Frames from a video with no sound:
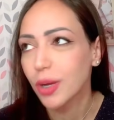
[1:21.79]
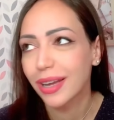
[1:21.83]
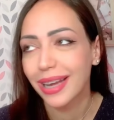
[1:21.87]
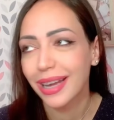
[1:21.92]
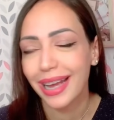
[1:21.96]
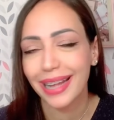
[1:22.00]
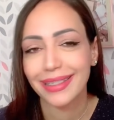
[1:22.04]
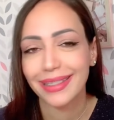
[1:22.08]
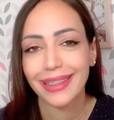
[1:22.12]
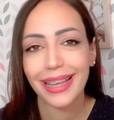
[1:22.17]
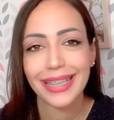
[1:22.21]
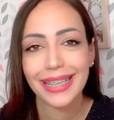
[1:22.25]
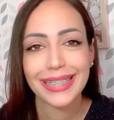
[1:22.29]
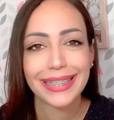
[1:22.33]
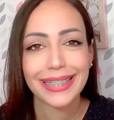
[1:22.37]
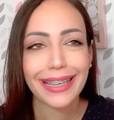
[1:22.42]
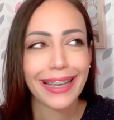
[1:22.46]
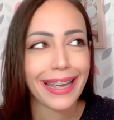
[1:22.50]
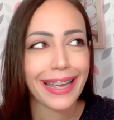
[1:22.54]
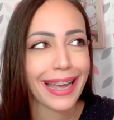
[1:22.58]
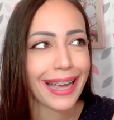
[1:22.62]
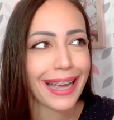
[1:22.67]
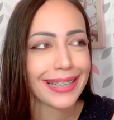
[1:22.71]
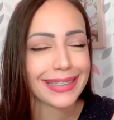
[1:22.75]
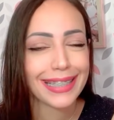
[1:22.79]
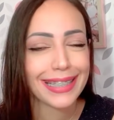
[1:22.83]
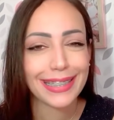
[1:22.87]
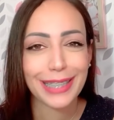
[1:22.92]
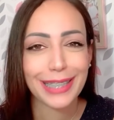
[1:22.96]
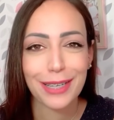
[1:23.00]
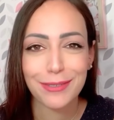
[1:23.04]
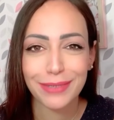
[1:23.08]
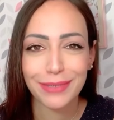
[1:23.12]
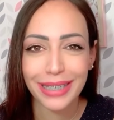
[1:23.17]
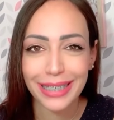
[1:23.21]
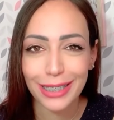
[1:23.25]
até 100 reais ele
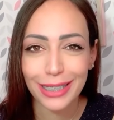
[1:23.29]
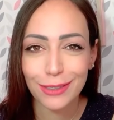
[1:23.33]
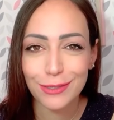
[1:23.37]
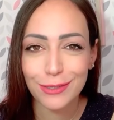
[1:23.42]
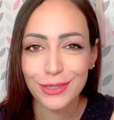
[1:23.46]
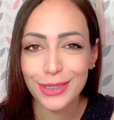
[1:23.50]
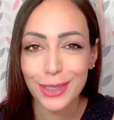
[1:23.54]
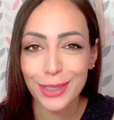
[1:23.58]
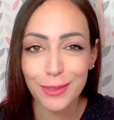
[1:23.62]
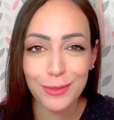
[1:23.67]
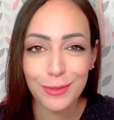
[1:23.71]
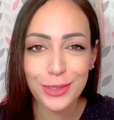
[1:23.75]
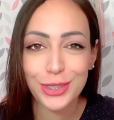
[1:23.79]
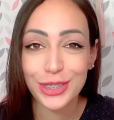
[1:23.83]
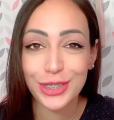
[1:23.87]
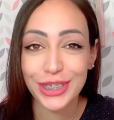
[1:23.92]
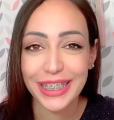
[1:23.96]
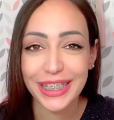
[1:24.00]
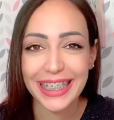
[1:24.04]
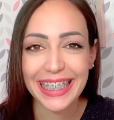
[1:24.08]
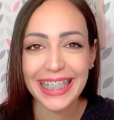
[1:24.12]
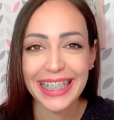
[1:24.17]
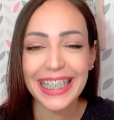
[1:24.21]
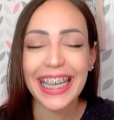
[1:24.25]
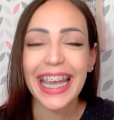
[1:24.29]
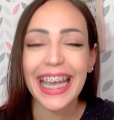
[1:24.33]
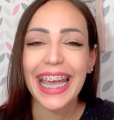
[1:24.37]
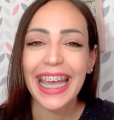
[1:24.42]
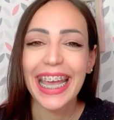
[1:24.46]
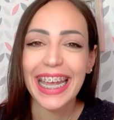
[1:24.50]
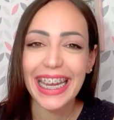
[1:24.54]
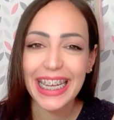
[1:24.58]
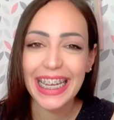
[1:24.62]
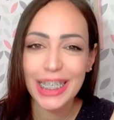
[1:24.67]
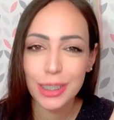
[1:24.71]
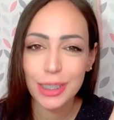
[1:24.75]
tá valendo de tão chique.
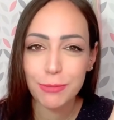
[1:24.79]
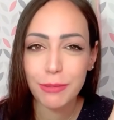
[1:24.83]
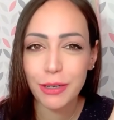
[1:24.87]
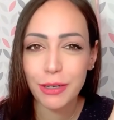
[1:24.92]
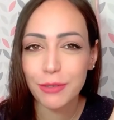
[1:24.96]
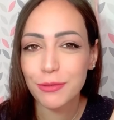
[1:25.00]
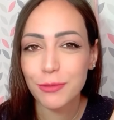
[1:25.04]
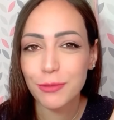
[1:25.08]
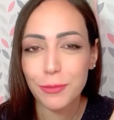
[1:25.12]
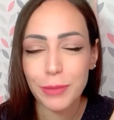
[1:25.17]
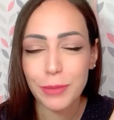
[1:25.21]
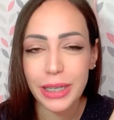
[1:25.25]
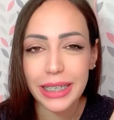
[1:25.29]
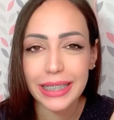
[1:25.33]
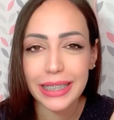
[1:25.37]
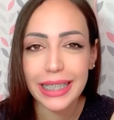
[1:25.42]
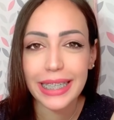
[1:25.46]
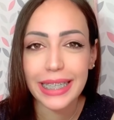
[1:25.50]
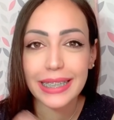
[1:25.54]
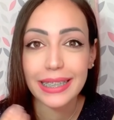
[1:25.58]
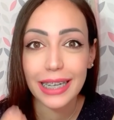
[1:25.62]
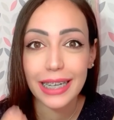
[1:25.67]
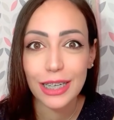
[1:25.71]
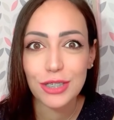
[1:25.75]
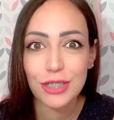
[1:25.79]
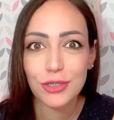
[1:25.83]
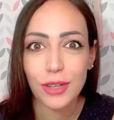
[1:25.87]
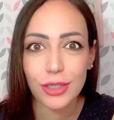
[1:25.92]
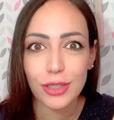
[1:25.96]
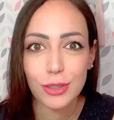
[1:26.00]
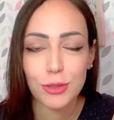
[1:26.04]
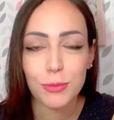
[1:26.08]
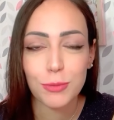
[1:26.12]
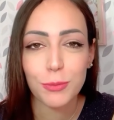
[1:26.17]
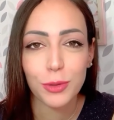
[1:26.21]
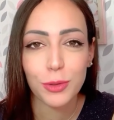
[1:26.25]
Esse perfume, ele tem três
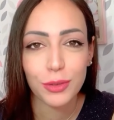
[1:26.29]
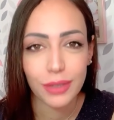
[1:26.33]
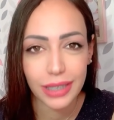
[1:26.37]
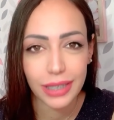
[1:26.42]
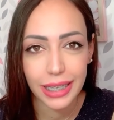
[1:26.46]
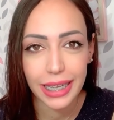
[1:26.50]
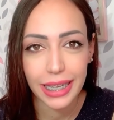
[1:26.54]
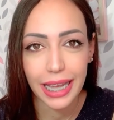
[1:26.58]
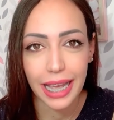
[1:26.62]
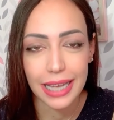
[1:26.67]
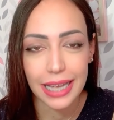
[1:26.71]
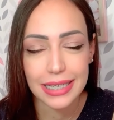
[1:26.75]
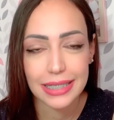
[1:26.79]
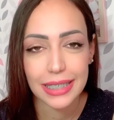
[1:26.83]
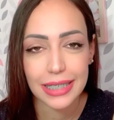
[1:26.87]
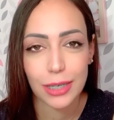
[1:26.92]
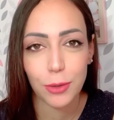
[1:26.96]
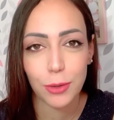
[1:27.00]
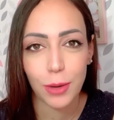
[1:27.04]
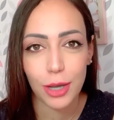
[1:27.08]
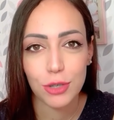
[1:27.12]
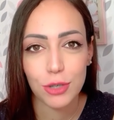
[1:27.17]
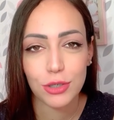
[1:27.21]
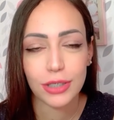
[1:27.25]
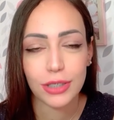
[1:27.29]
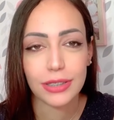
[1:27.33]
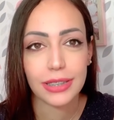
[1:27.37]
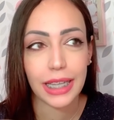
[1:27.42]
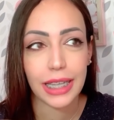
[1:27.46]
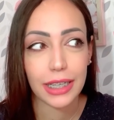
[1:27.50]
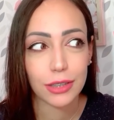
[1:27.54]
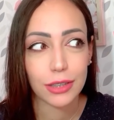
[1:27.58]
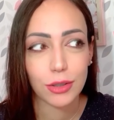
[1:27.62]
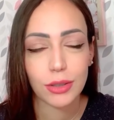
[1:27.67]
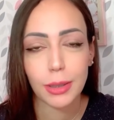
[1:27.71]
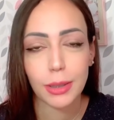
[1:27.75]
notas muito legais, que eu acho que
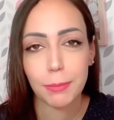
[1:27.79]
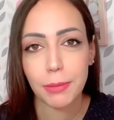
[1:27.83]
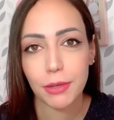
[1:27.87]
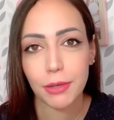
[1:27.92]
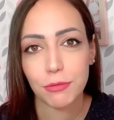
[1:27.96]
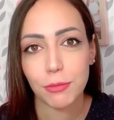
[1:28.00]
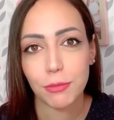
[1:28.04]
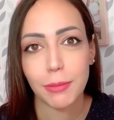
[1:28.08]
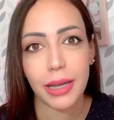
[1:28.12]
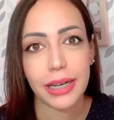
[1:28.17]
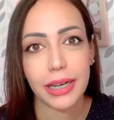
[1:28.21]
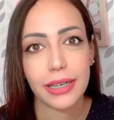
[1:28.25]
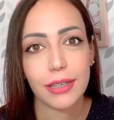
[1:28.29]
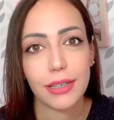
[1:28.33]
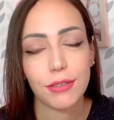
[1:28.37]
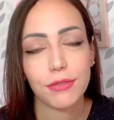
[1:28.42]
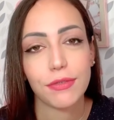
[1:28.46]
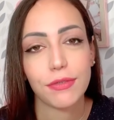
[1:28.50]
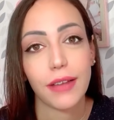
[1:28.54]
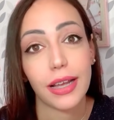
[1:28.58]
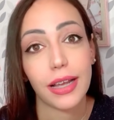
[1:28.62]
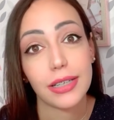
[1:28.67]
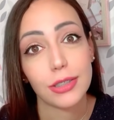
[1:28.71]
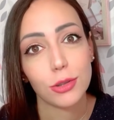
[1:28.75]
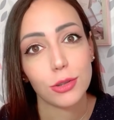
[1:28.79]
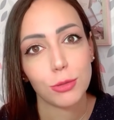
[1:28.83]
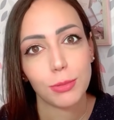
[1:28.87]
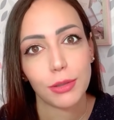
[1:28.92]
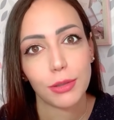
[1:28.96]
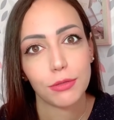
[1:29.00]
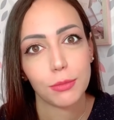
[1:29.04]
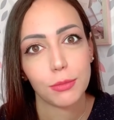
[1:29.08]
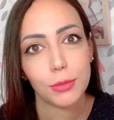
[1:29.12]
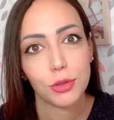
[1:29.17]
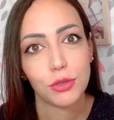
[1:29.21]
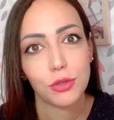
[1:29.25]
dentro da perfumaria fazem os
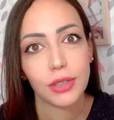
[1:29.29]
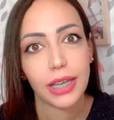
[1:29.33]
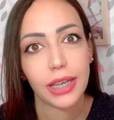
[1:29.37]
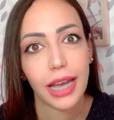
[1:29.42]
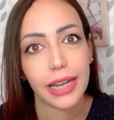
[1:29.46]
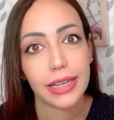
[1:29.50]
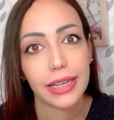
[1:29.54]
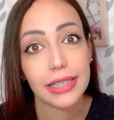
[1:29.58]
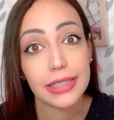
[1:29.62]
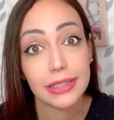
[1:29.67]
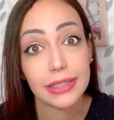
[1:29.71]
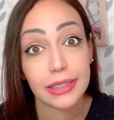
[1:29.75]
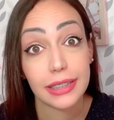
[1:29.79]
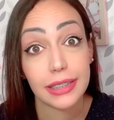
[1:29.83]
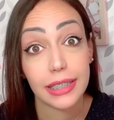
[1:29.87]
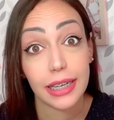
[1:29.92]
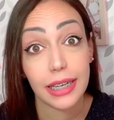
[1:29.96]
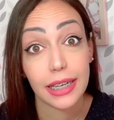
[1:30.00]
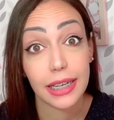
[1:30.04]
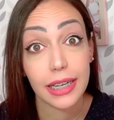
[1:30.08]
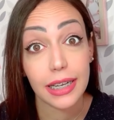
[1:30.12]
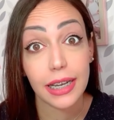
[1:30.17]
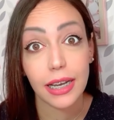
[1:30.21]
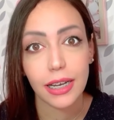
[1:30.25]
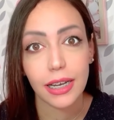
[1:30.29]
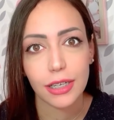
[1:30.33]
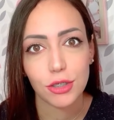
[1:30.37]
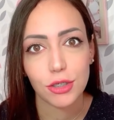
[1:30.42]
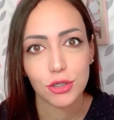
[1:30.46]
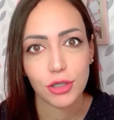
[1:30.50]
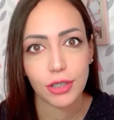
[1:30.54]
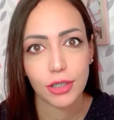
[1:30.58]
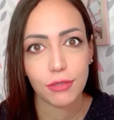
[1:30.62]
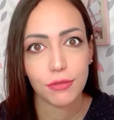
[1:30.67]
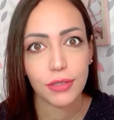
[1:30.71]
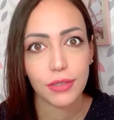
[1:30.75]
perfumes ficarem assim, elegantes,
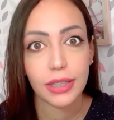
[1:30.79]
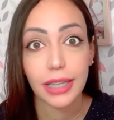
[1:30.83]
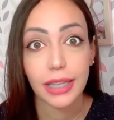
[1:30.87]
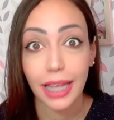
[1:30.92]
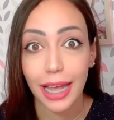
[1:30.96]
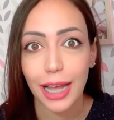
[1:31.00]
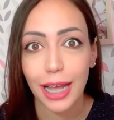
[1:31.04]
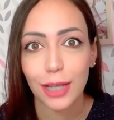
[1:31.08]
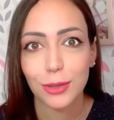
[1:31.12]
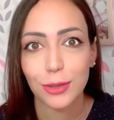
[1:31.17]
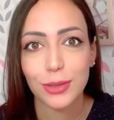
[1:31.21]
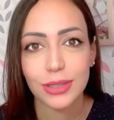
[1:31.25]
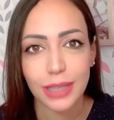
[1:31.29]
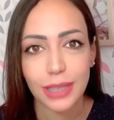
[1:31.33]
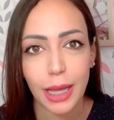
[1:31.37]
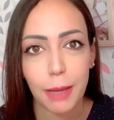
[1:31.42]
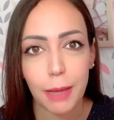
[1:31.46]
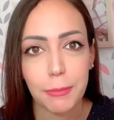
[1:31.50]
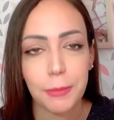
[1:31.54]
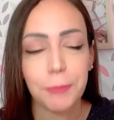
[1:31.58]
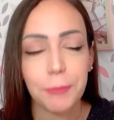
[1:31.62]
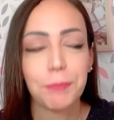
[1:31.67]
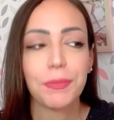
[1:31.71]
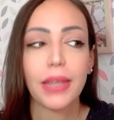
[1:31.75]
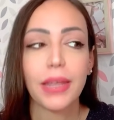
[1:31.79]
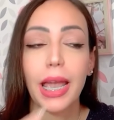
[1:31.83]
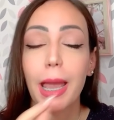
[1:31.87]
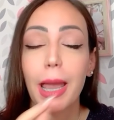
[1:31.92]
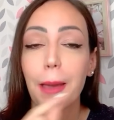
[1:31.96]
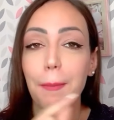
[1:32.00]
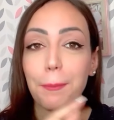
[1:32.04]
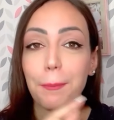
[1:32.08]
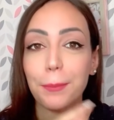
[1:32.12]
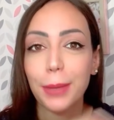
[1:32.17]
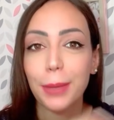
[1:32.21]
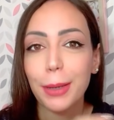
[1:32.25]
refinados, sabe?
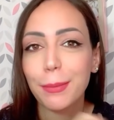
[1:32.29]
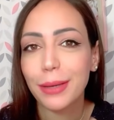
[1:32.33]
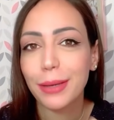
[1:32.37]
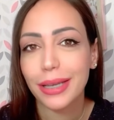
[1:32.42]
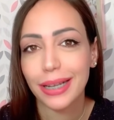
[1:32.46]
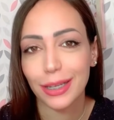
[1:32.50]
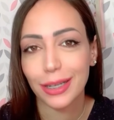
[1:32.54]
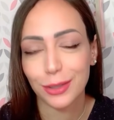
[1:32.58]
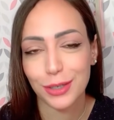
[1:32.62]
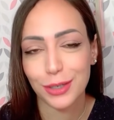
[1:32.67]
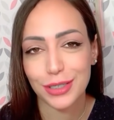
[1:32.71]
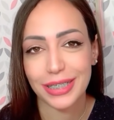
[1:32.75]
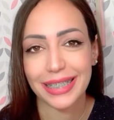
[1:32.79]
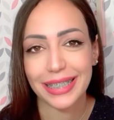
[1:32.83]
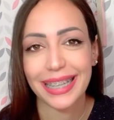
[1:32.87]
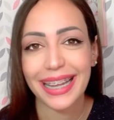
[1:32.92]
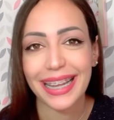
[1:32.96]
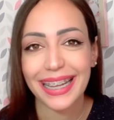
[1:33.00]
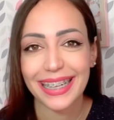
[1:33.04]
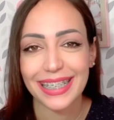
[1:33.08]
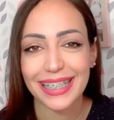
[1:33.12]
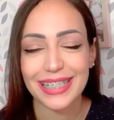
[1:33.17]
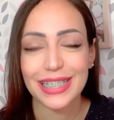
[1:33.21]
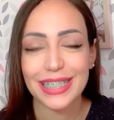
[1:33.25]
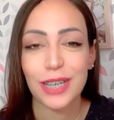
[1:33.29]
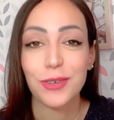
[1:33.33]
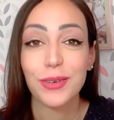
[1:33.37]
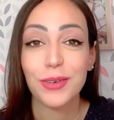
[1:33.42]
Primeira nota delas é o